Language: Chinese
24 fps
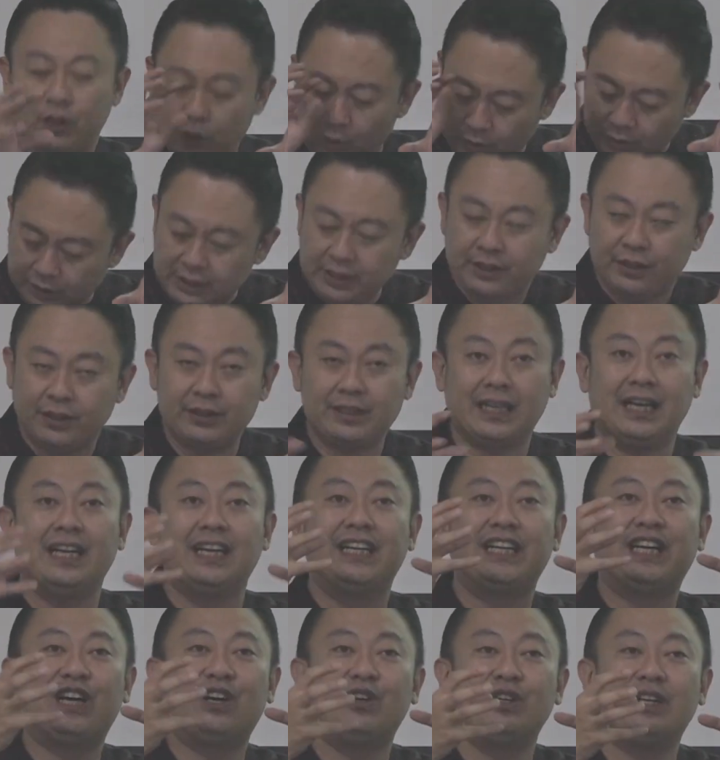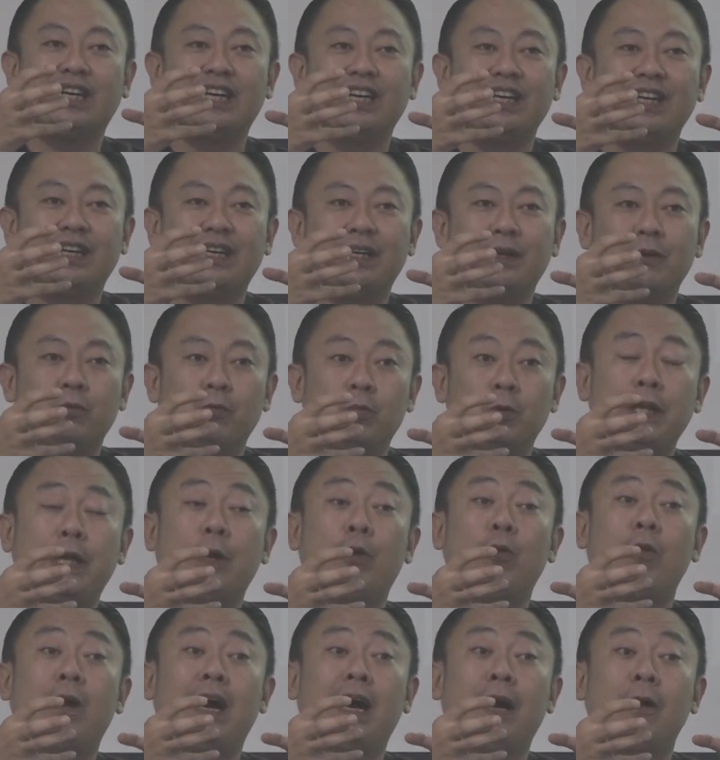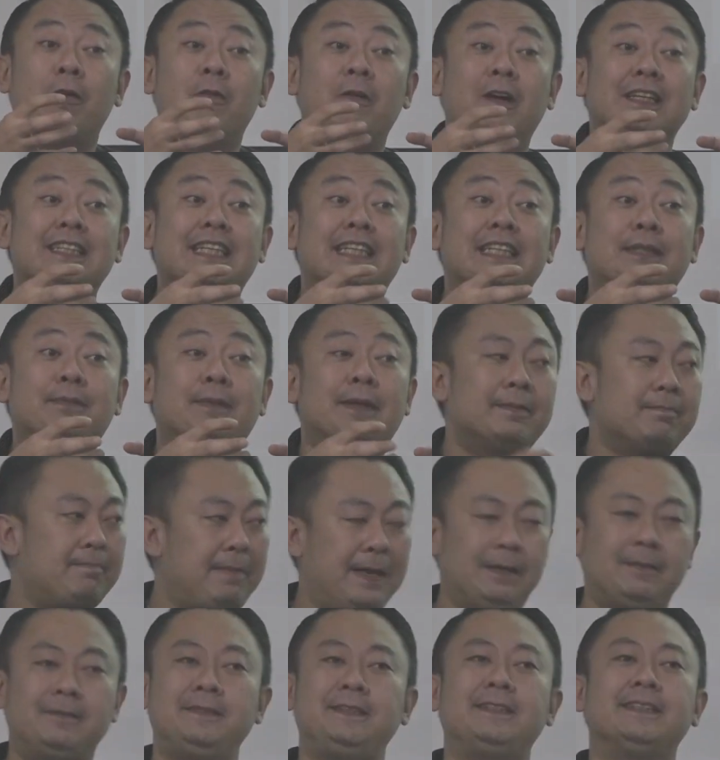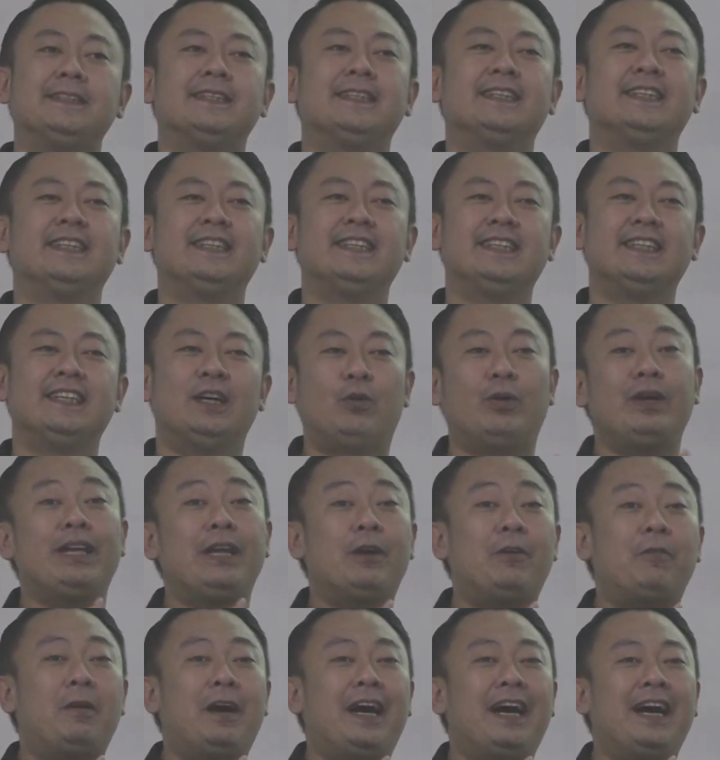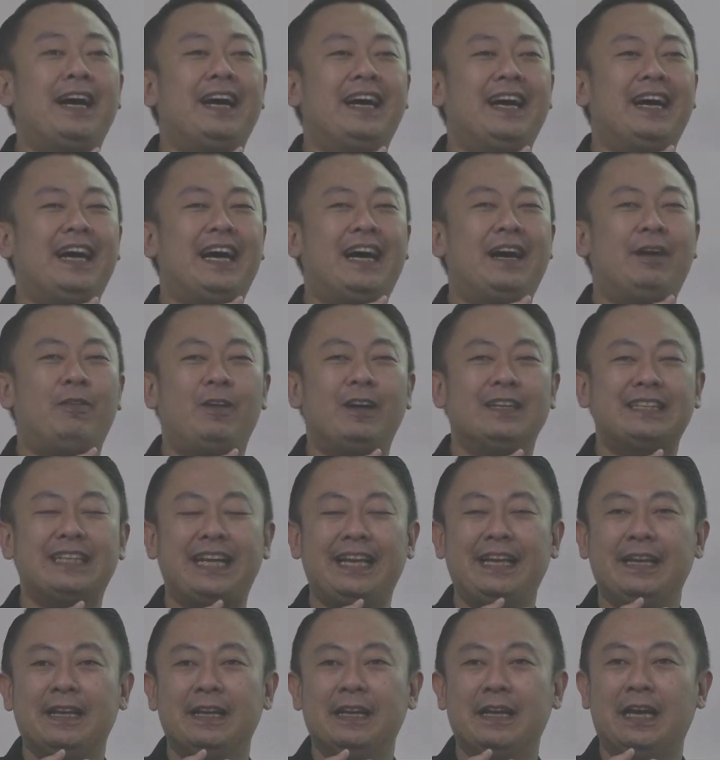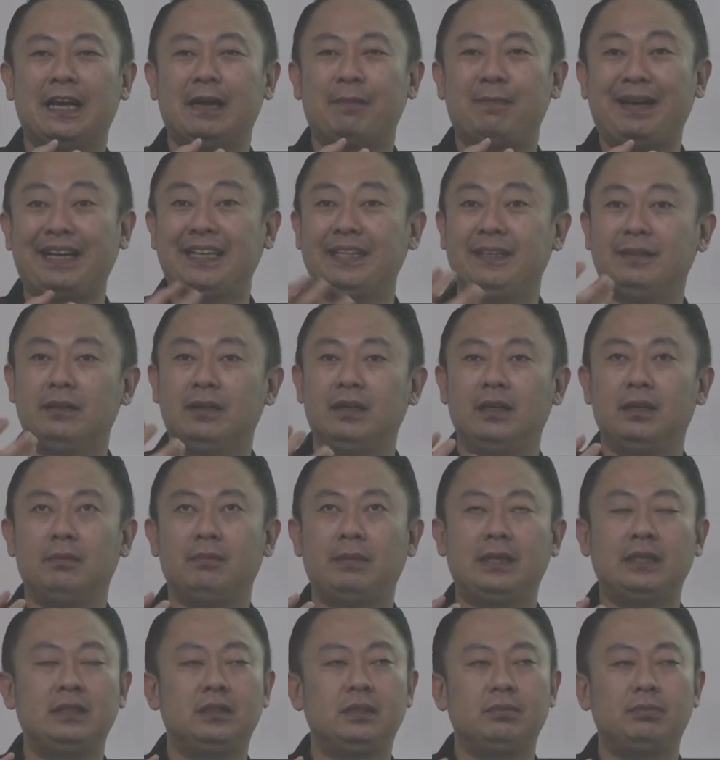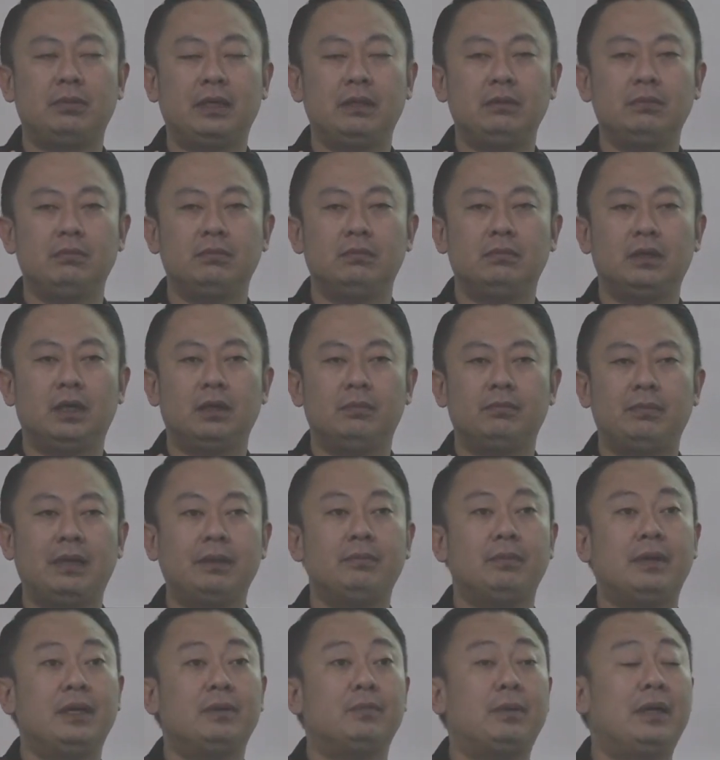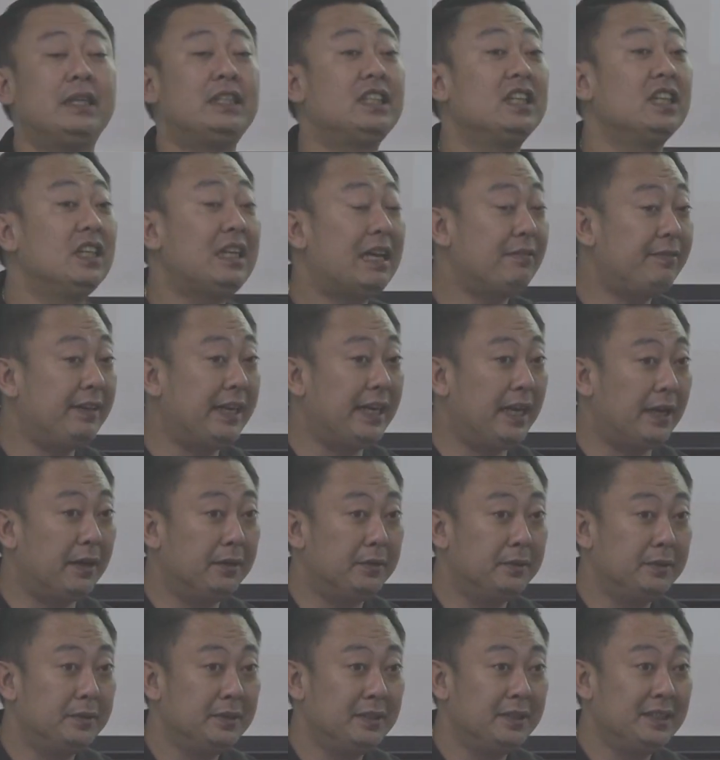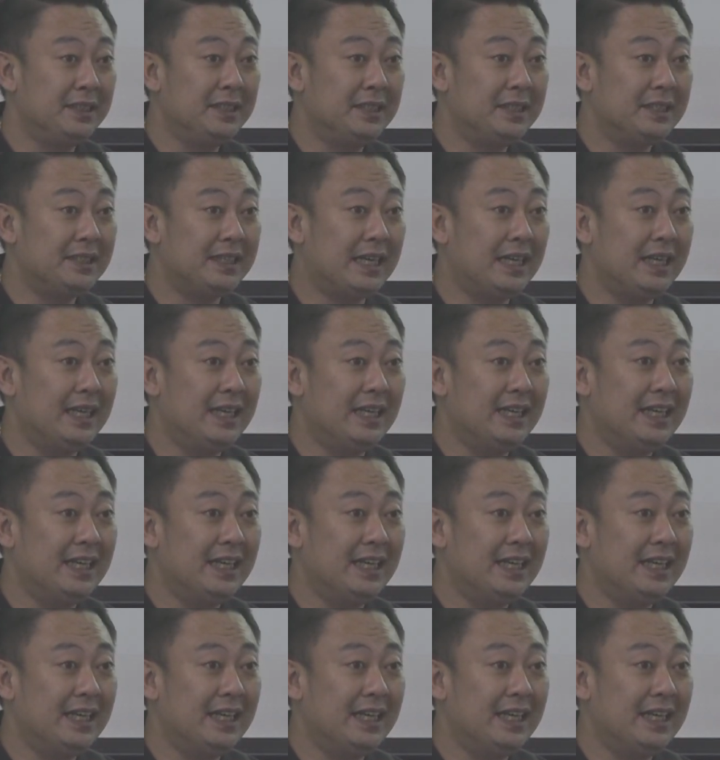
用是用的，然后呢，我也花花在什么买屋子，我也花啊花在啊买买买买买买车浪费了，是吧？